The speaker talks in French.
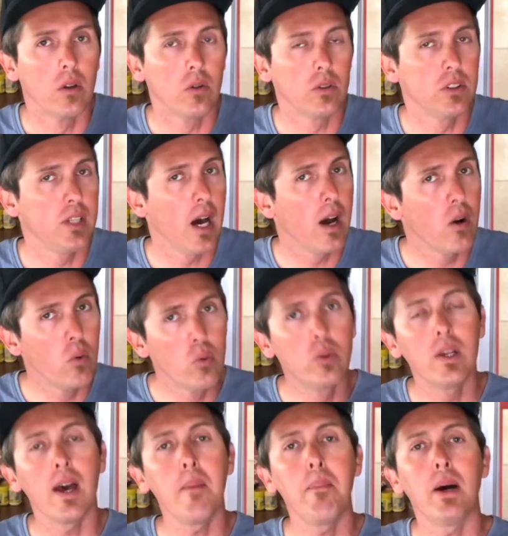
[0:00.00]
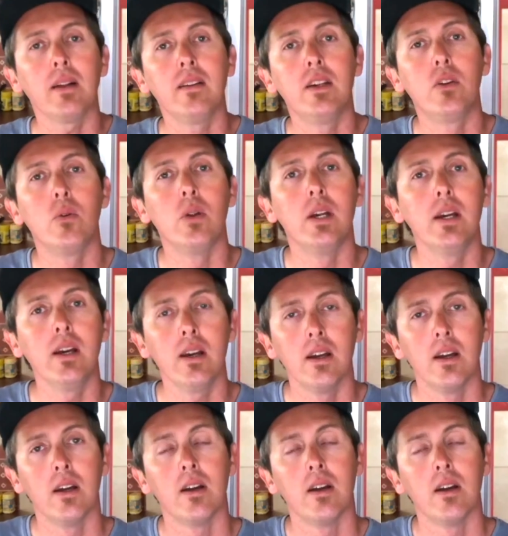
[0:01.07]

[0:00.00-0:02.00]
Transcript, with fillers: Donc c'est un goût très particulier,